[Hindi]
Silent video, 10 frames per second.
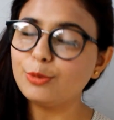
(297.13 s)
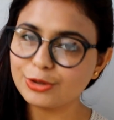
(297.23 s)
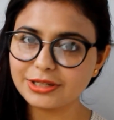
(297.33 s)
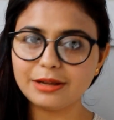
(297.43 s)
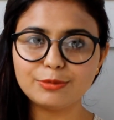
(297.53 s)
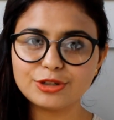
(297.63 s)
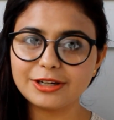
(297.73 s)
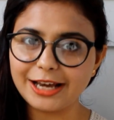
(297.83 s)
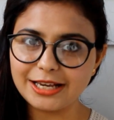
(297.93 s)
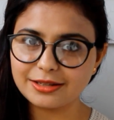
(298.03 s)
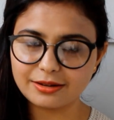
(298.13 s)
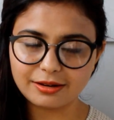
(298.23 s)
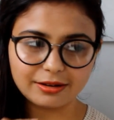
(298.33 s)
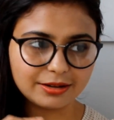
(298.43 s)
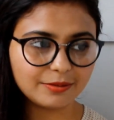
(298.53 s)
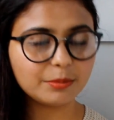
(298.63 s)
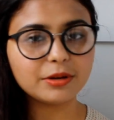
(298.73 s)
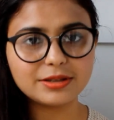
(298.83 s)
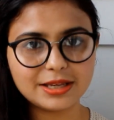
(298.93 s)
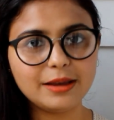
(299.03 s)
मोस्टली मुझे लाइक
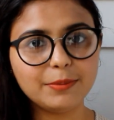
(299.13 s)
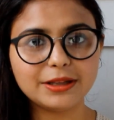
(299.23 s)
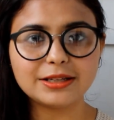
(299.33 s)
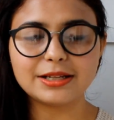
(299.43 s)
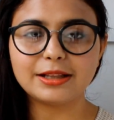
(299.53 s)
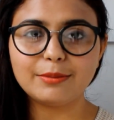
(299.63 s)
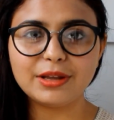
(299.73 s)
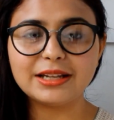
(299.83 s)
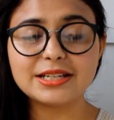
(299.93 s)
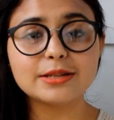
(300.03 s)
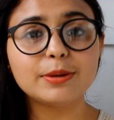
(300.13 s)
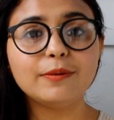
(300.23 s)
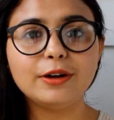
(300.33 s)
से ही पता चलता है मेरे जिस भी